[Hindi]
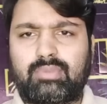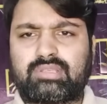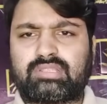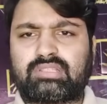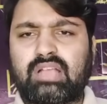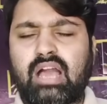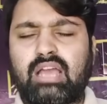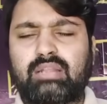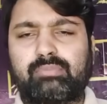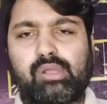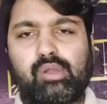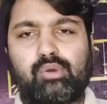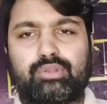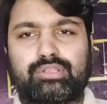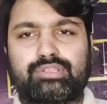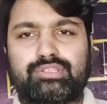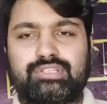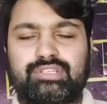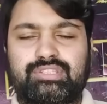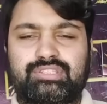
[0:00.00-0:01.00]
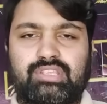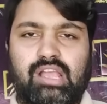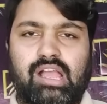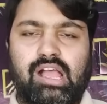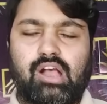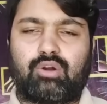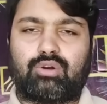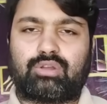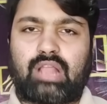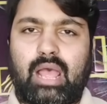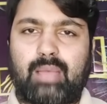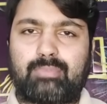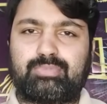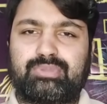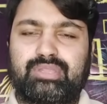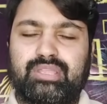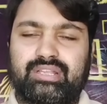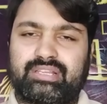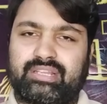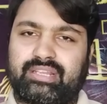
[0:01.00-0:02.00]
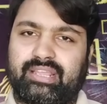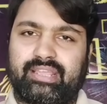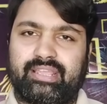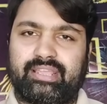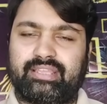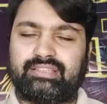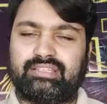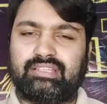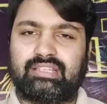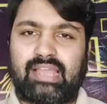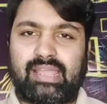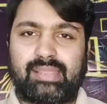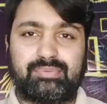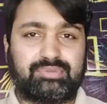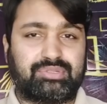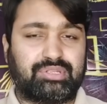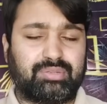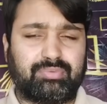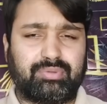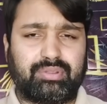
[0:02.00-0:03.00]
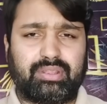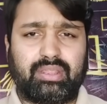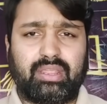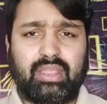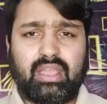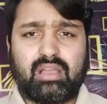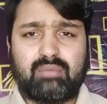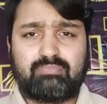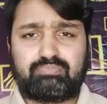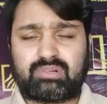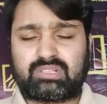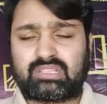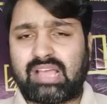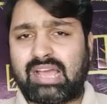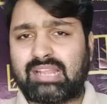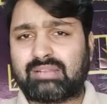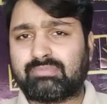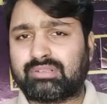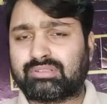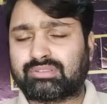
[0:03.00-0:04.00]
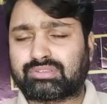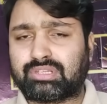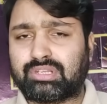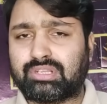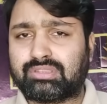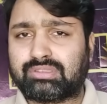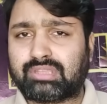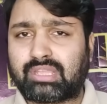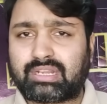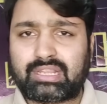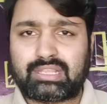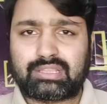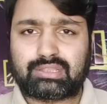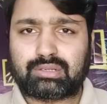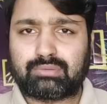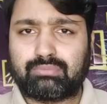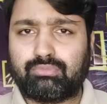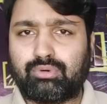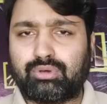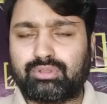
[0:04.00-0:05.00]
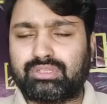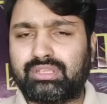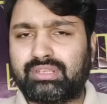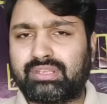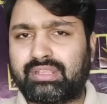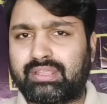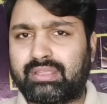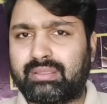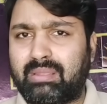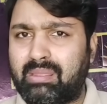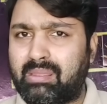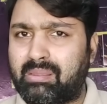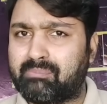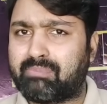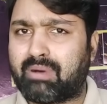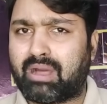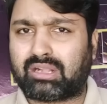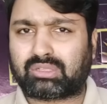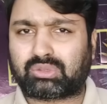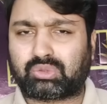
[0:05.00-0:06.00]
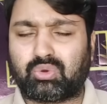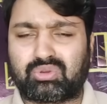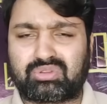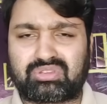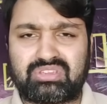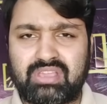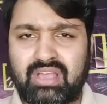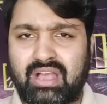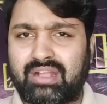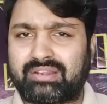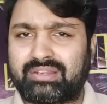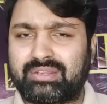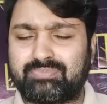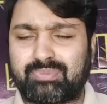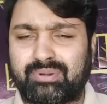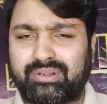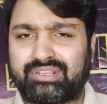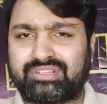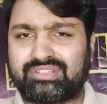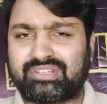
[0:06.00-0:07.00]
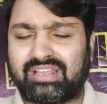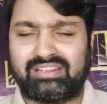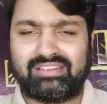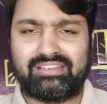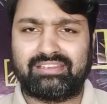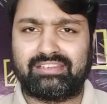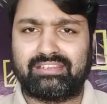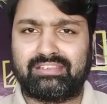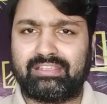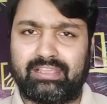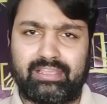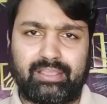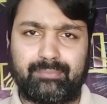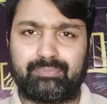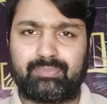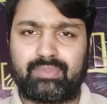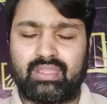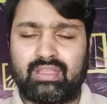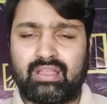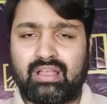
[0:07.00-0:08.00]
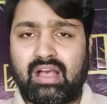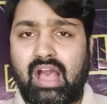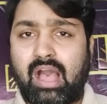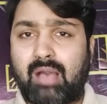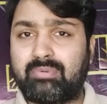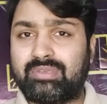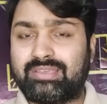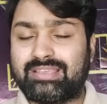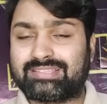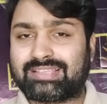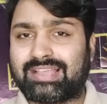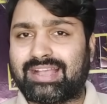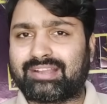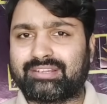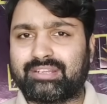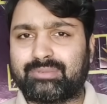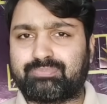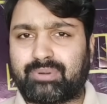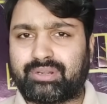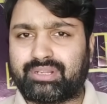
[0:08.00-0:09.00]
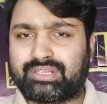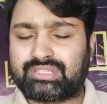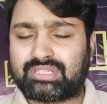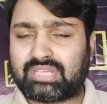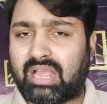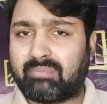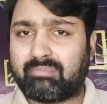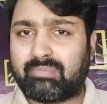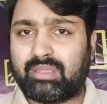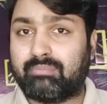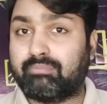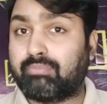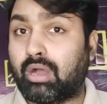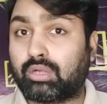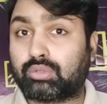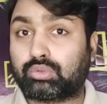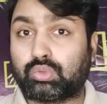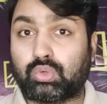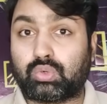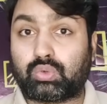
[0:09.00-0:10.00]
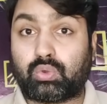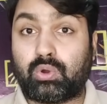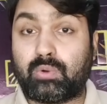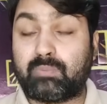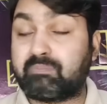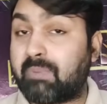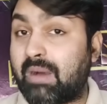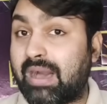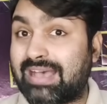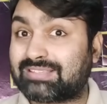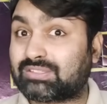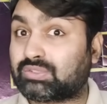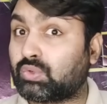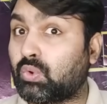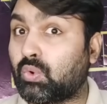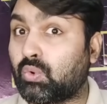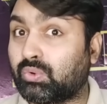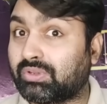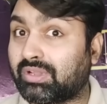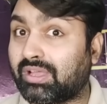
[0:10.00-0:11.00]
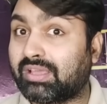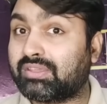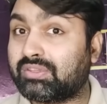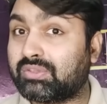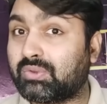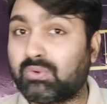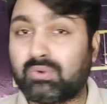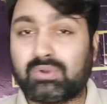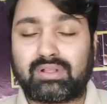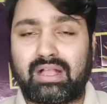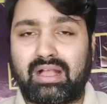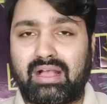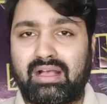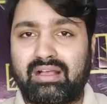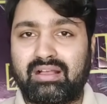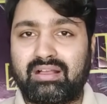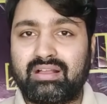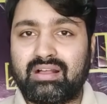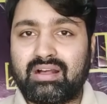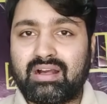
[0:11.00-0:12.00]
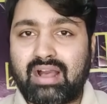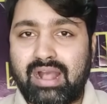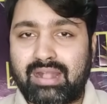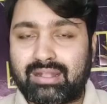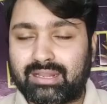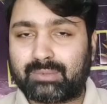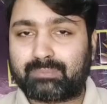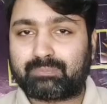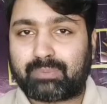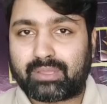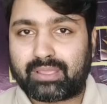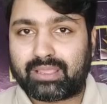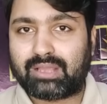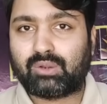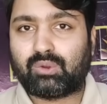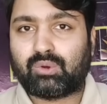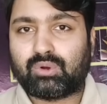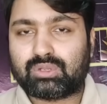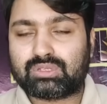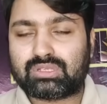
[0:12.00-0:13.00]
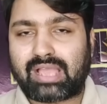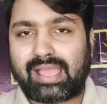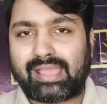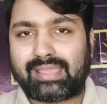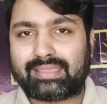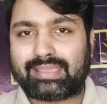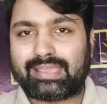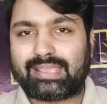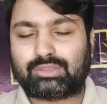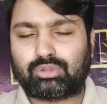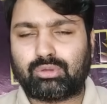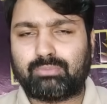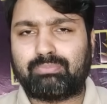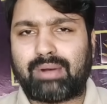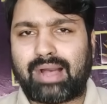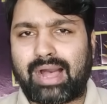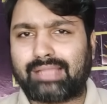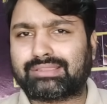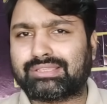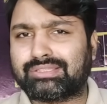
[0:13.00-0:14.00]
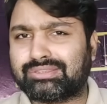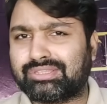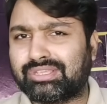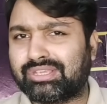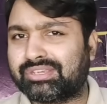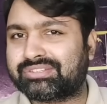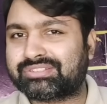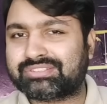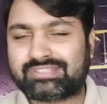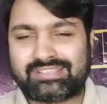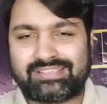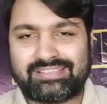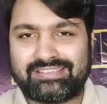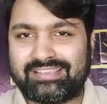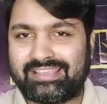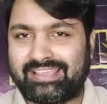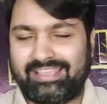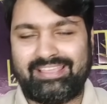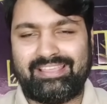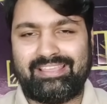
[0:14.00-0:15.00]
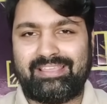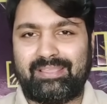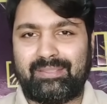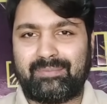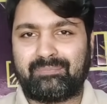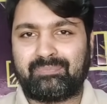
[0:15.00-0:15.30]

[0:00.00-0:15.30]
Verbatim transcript: नमस्कार मैं हूं रंजीत झा और आप देख रहे हैं द लाइव टीवी प्रधानमंत्री नरेंद्र मोदी ने भक्तों की अग्नि परीक्षा ले ली है अब इस अग्नि परीक्षा में भक्तों को पास होना ही होगा अगर फेल हो जाएंगे तो बात देश की है